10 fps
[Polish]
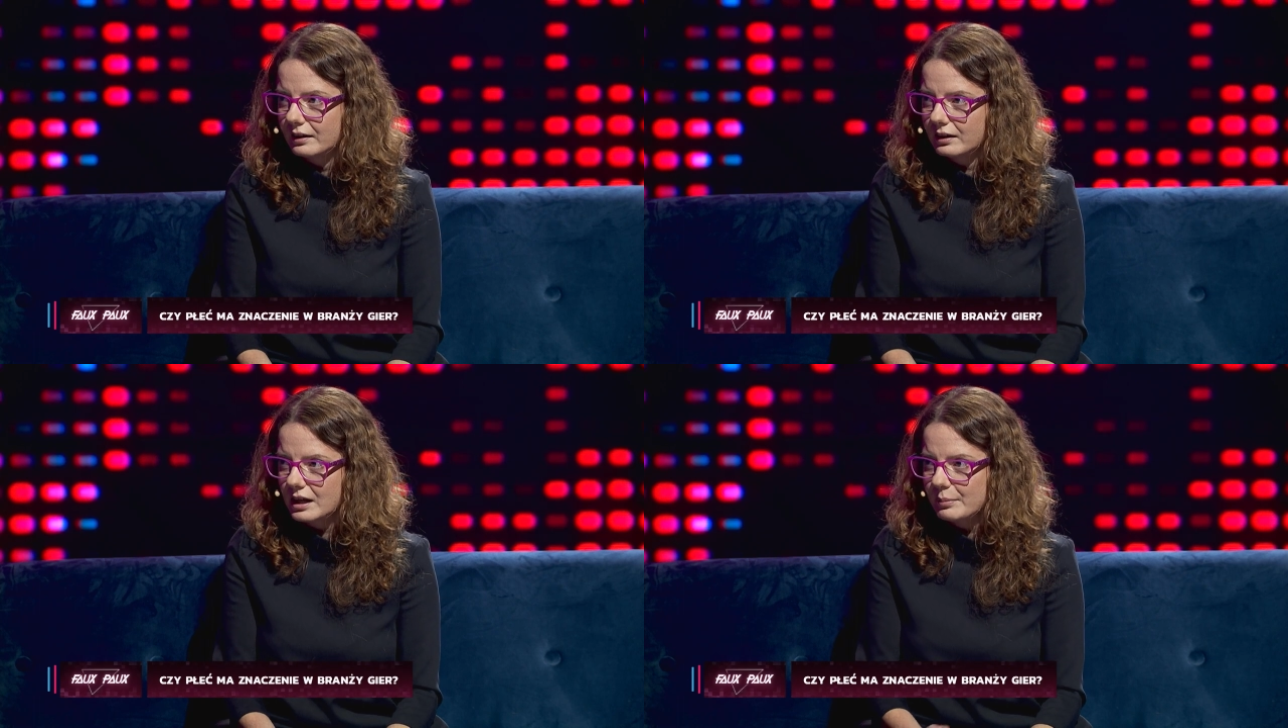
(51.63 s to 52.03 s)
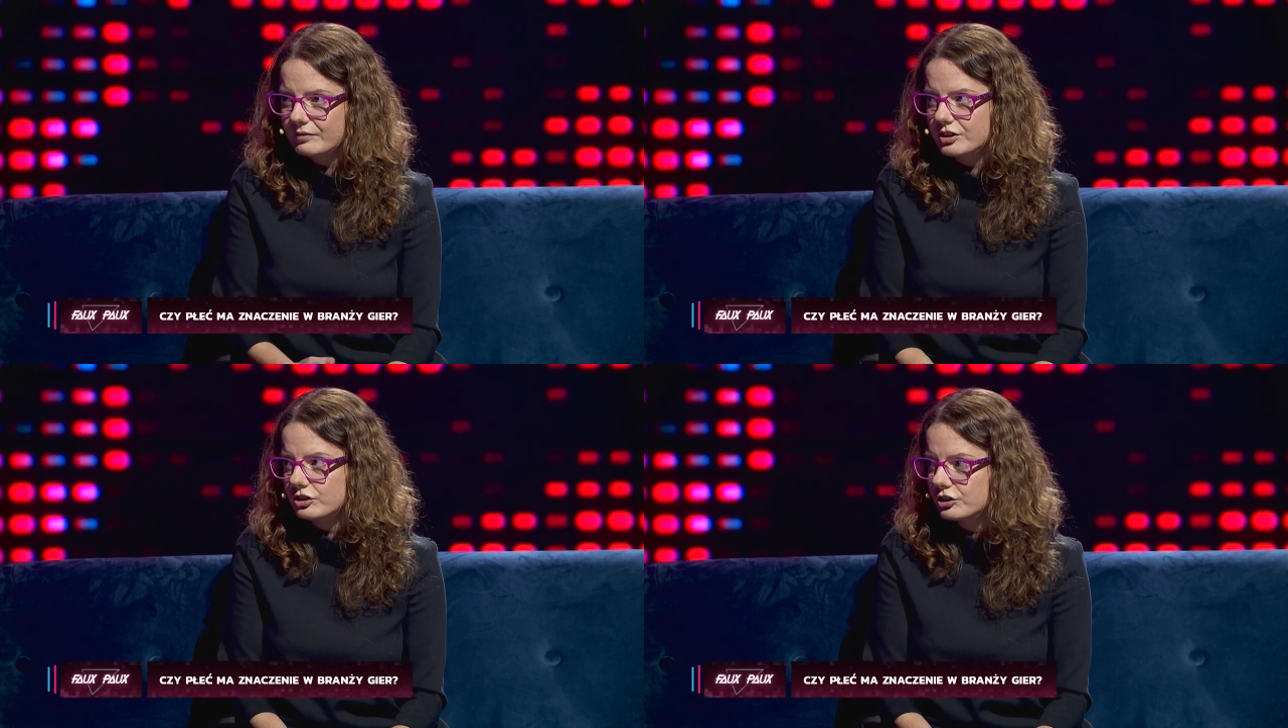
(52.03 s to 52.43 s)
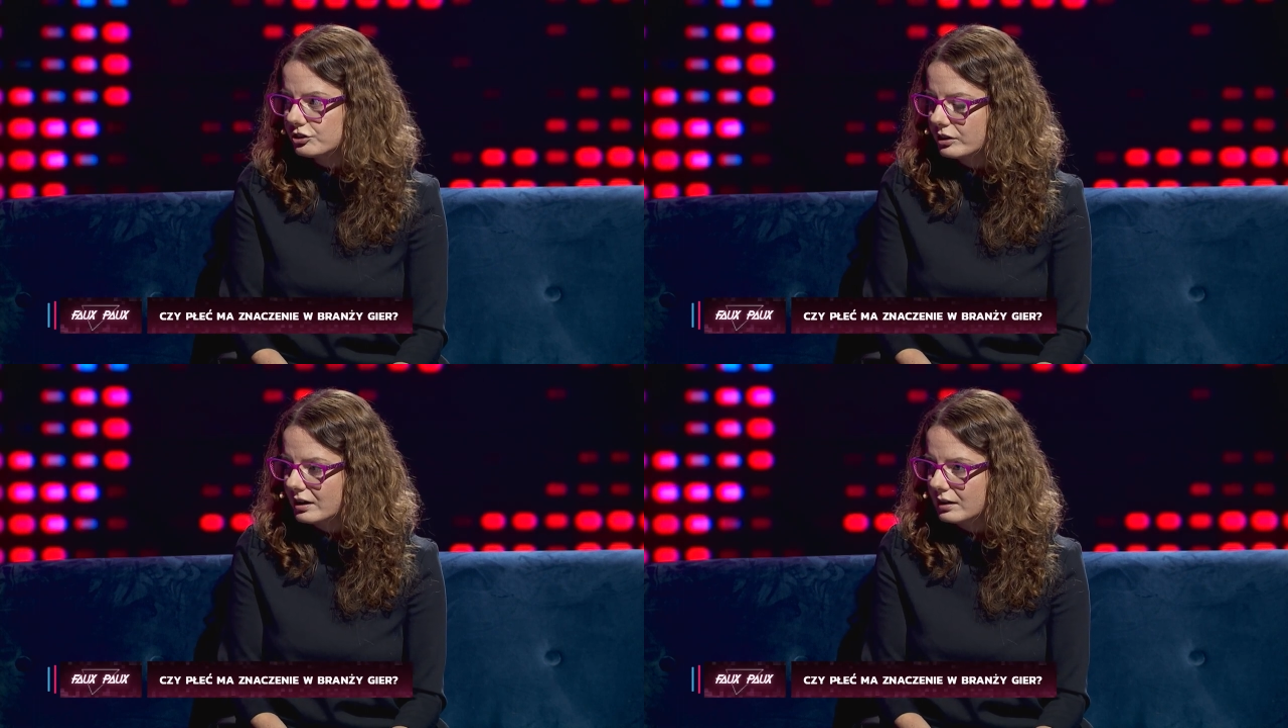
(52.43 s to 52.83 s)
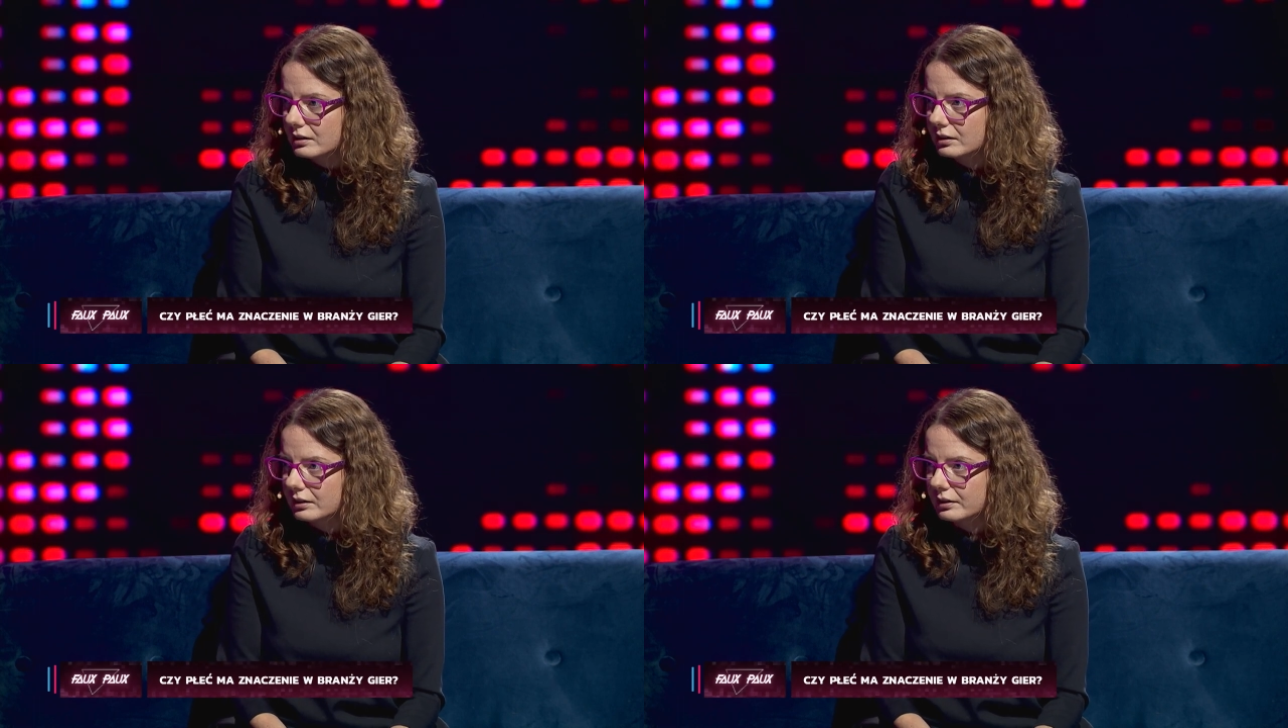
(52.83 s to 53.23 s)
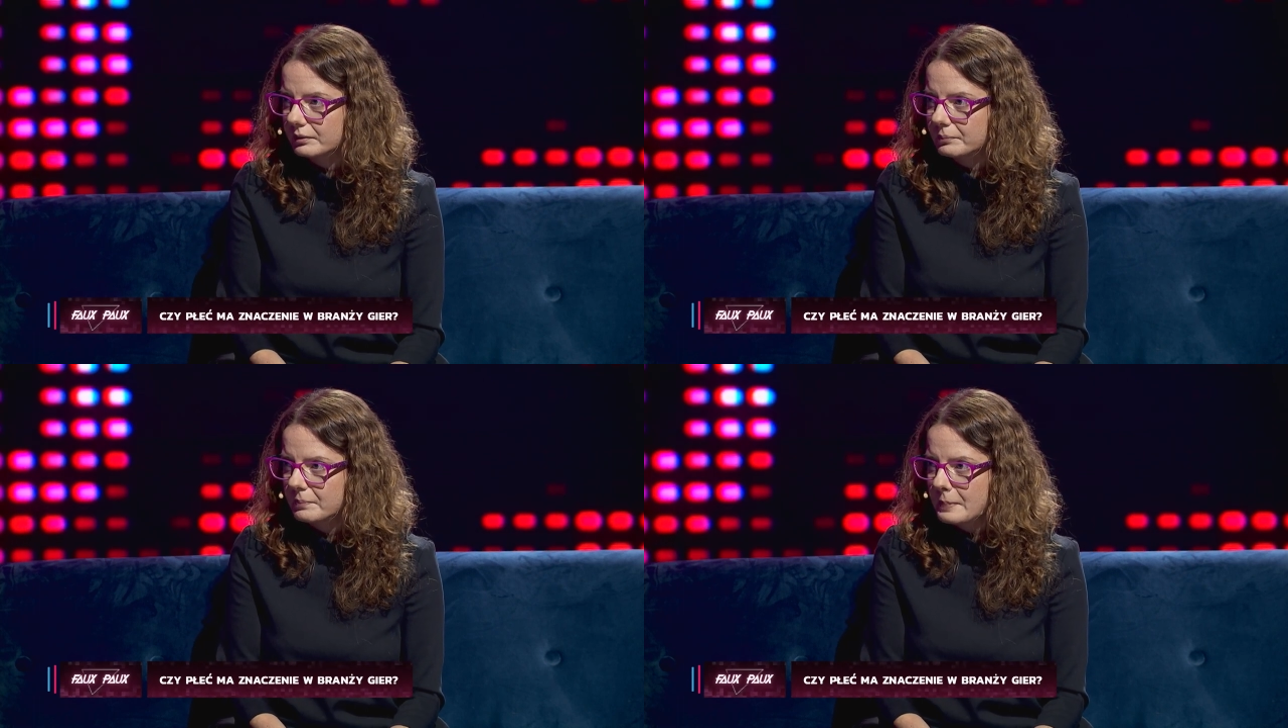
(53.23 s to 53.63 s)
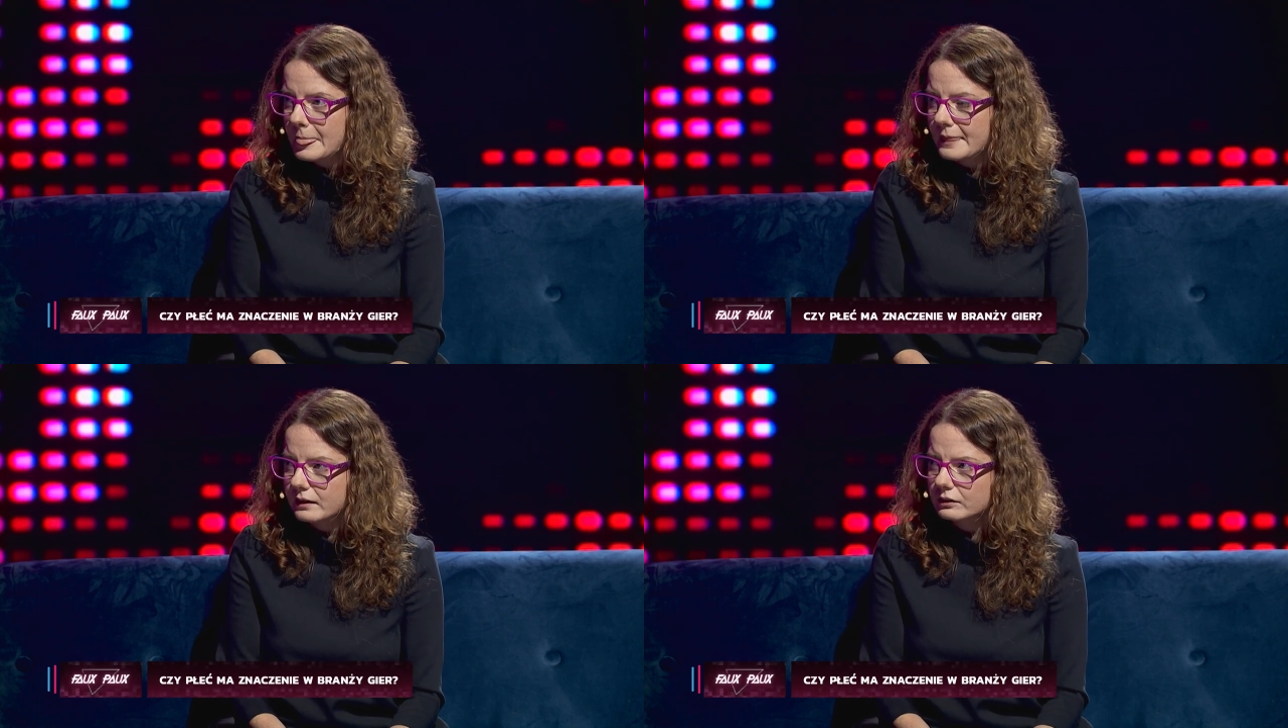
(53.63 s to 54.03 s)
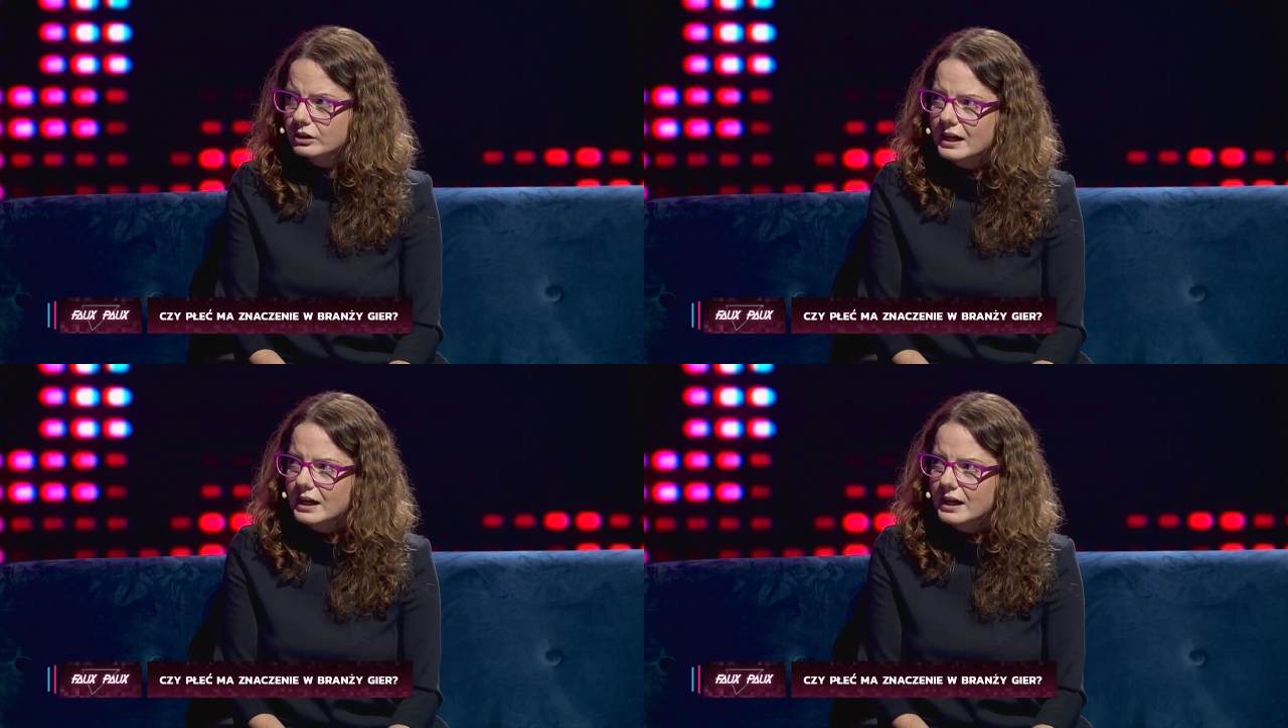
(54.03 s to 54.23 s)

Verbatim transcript: Ja mam wrażenie, że e, to